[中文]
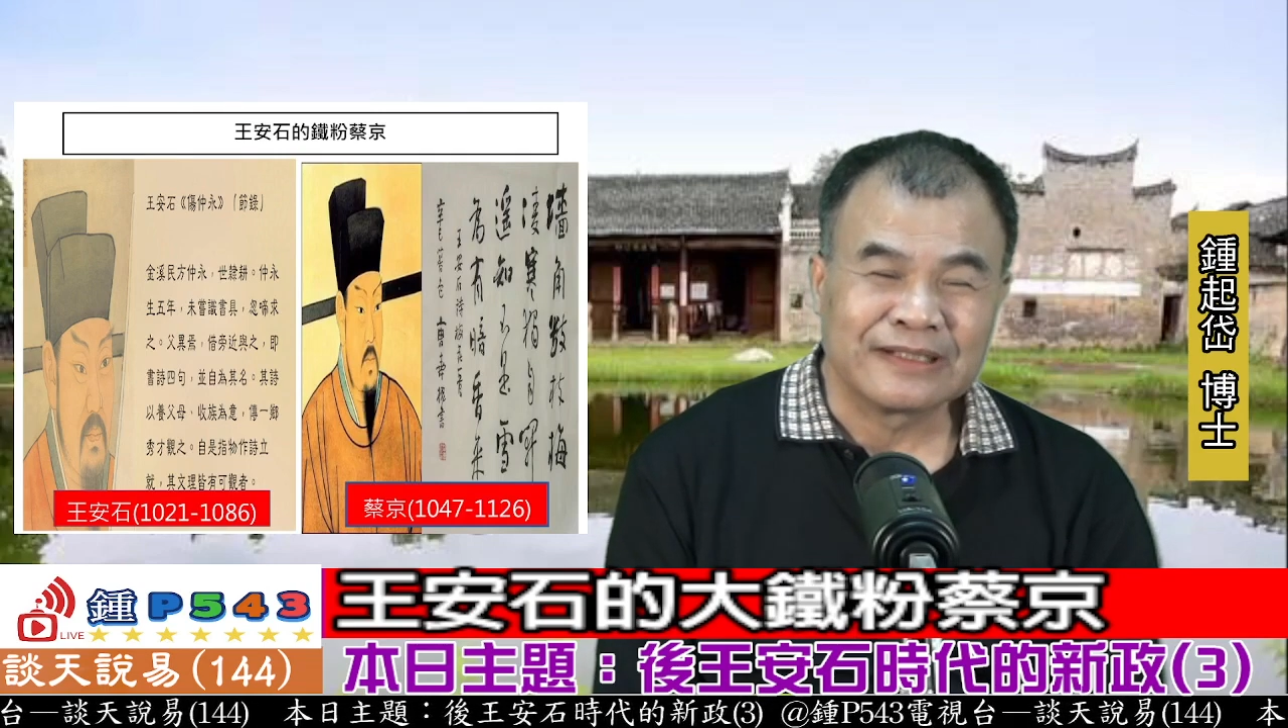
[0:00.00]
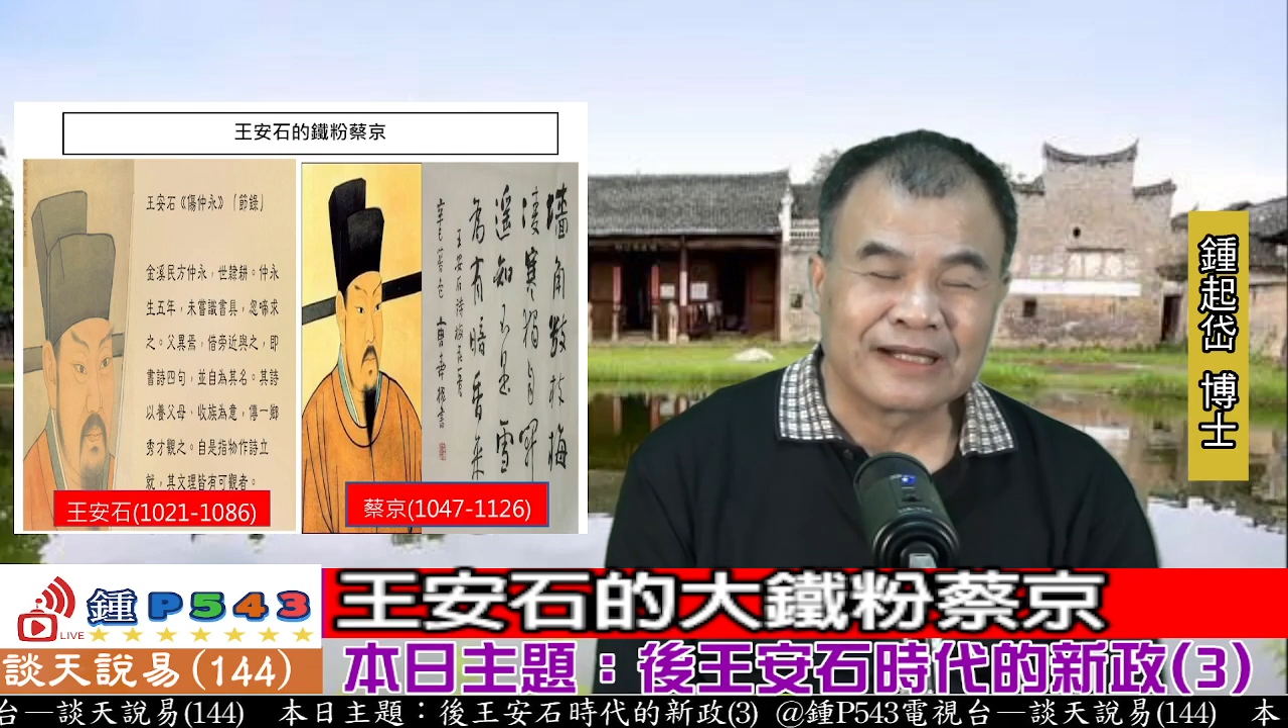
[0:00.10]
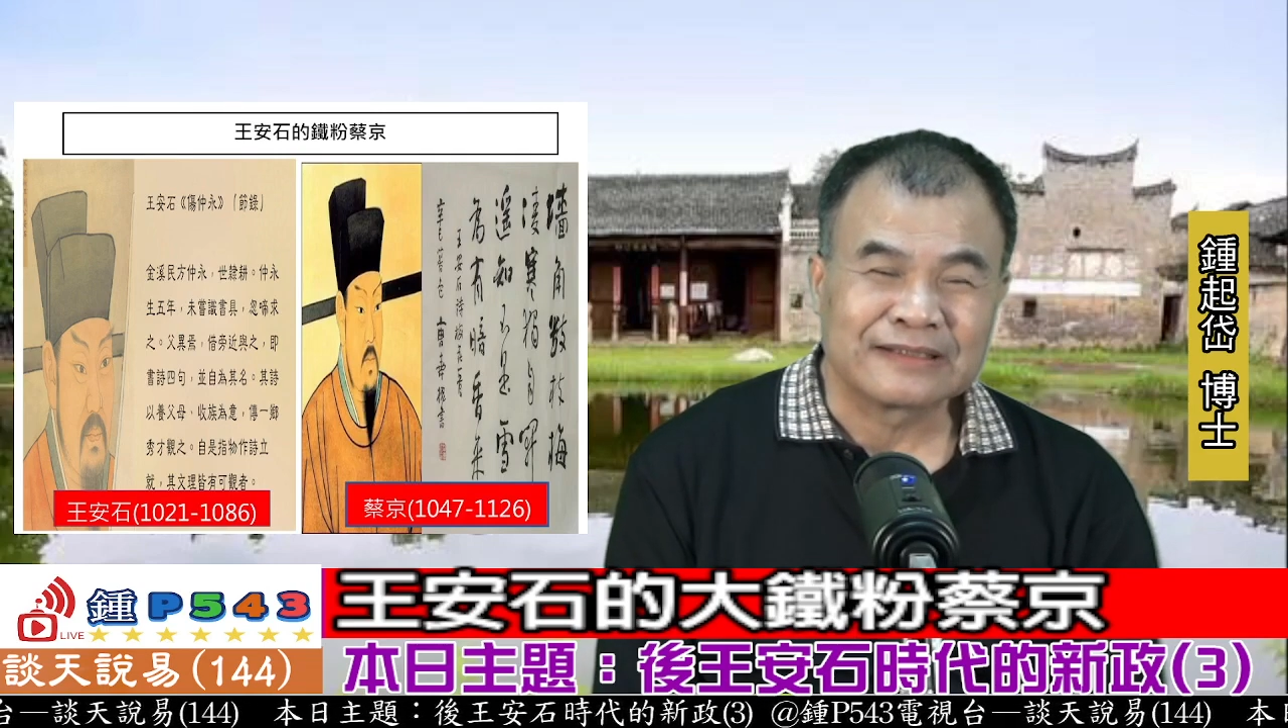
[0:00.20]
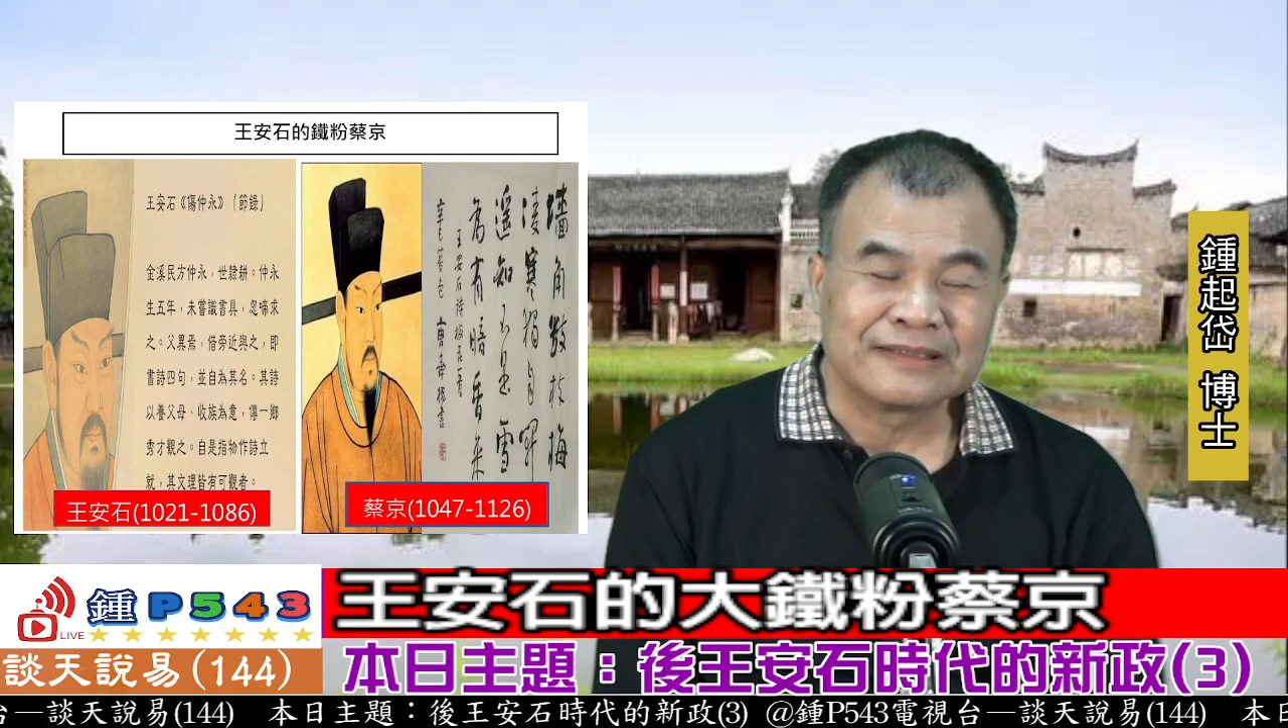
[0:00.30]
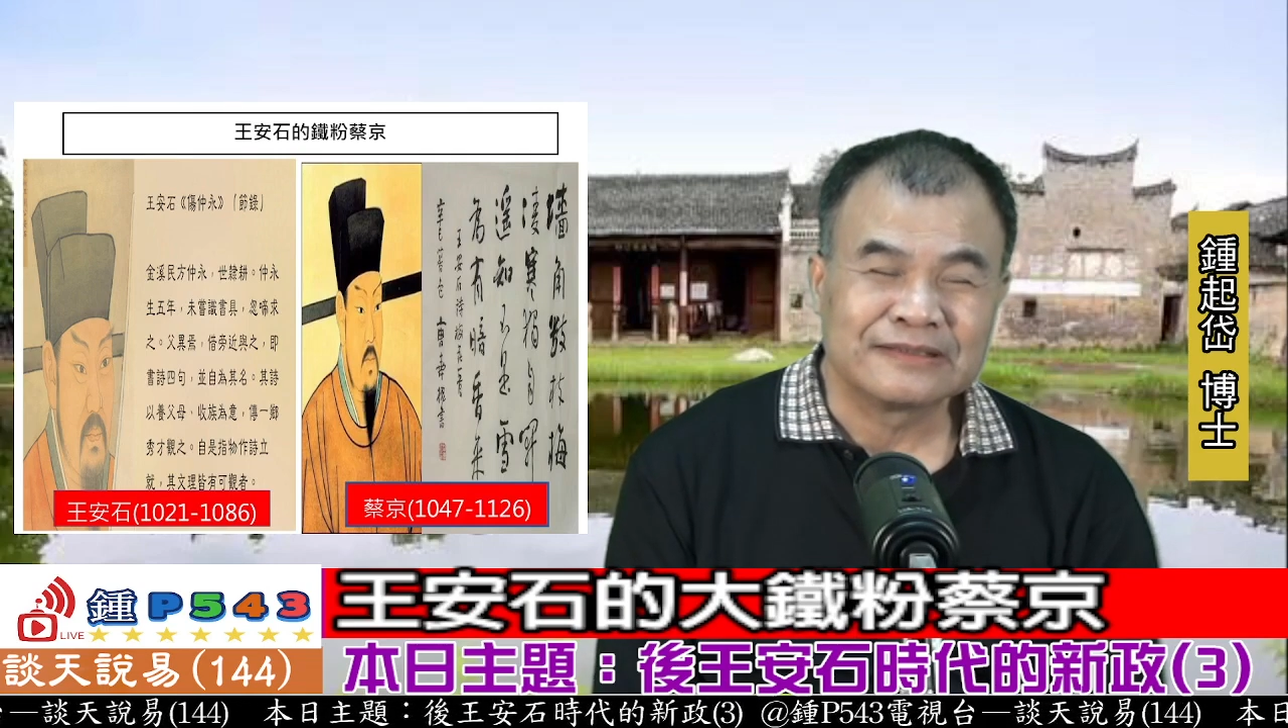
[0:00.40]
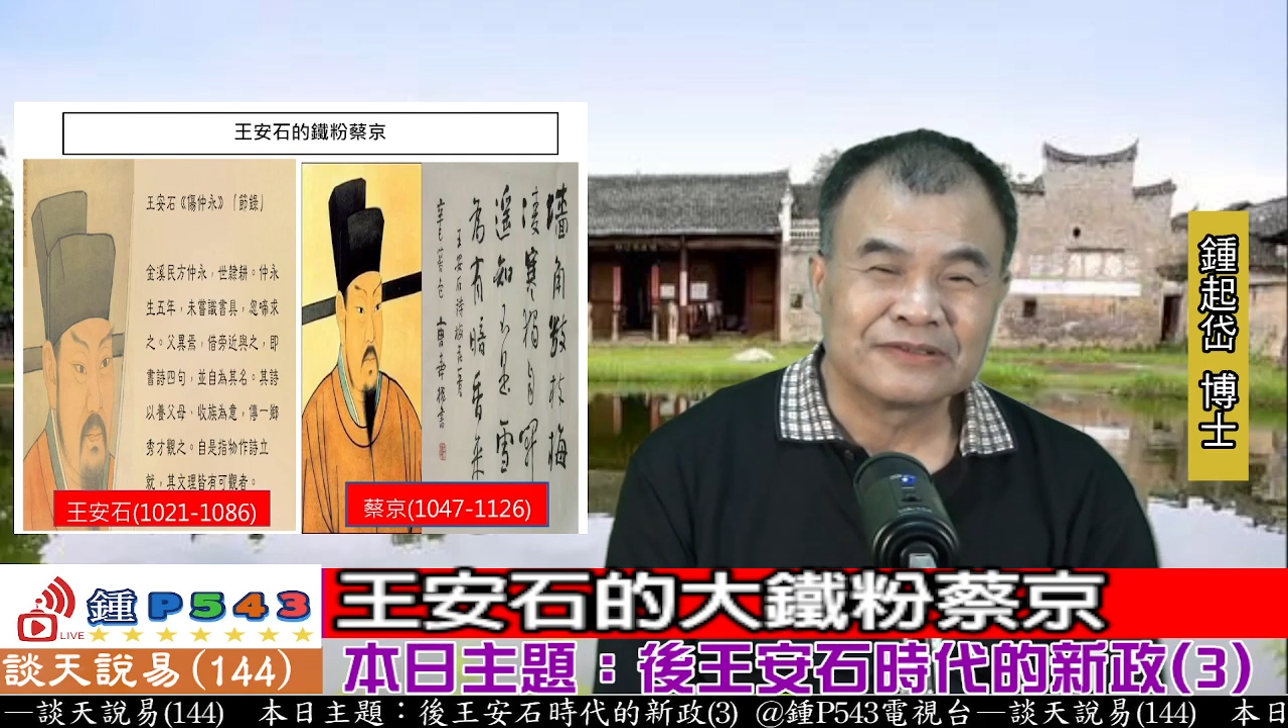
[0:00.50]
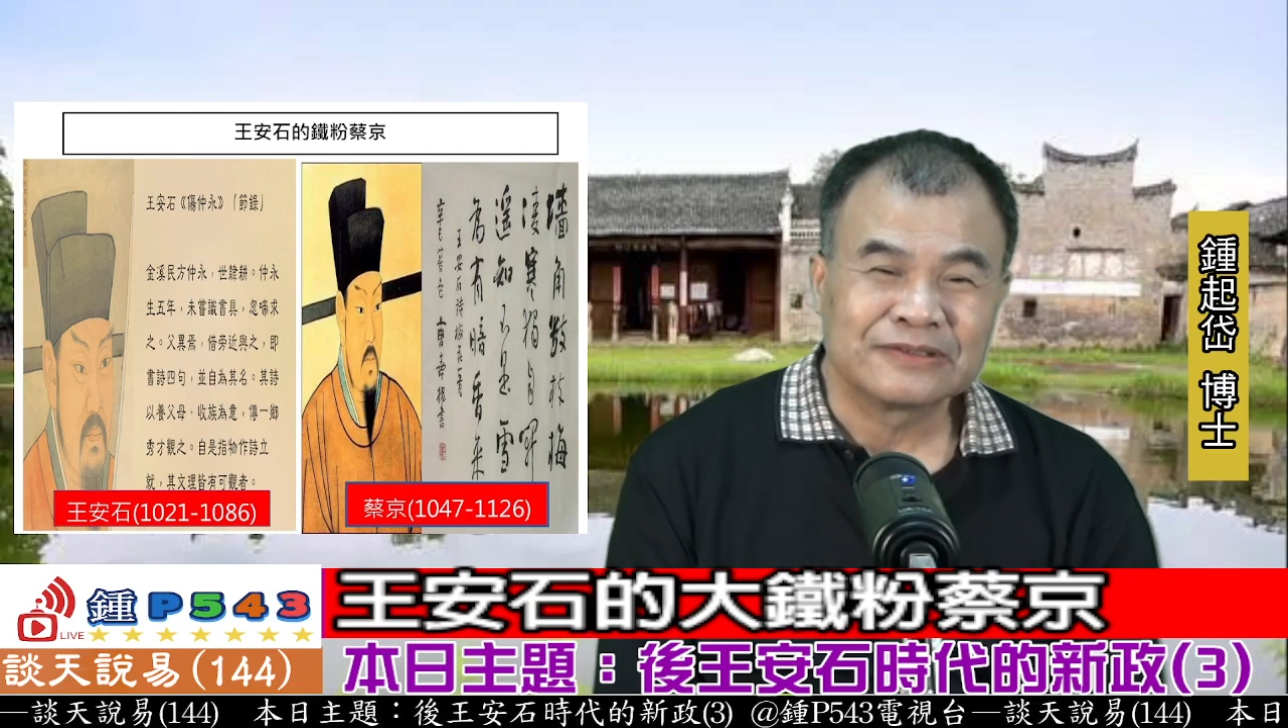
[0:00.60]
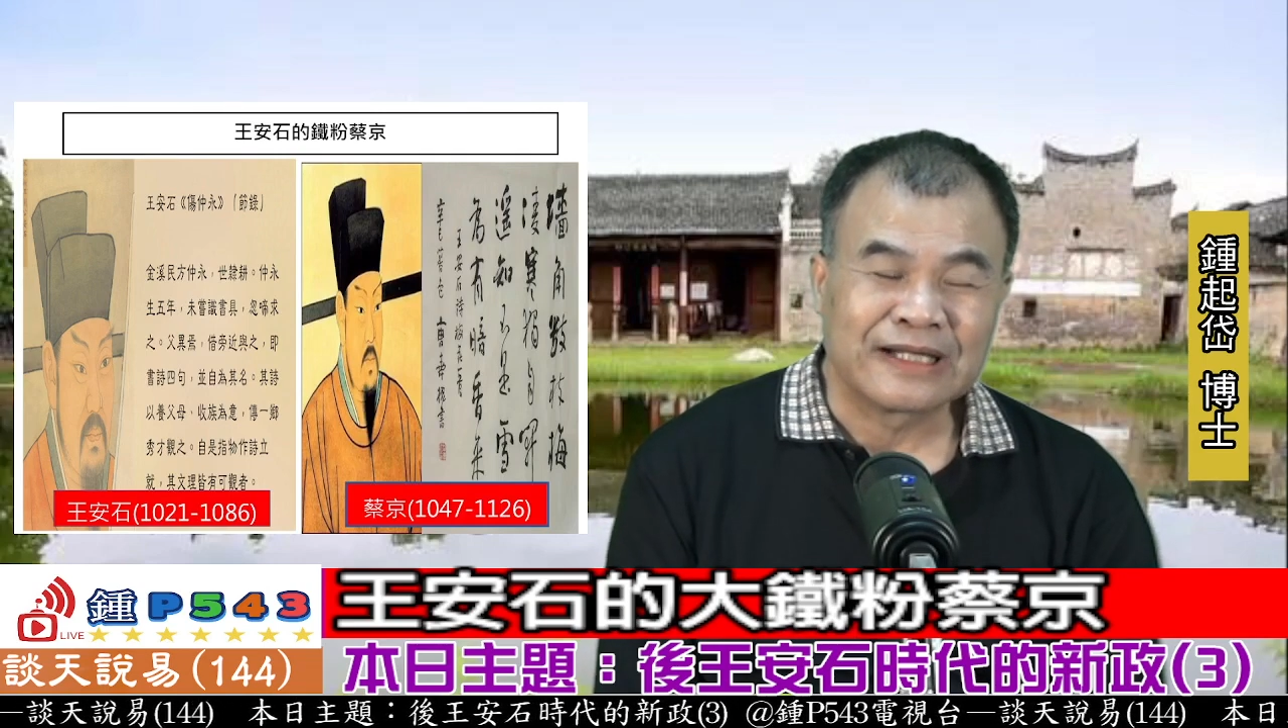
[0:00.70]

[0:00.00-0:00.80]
两个人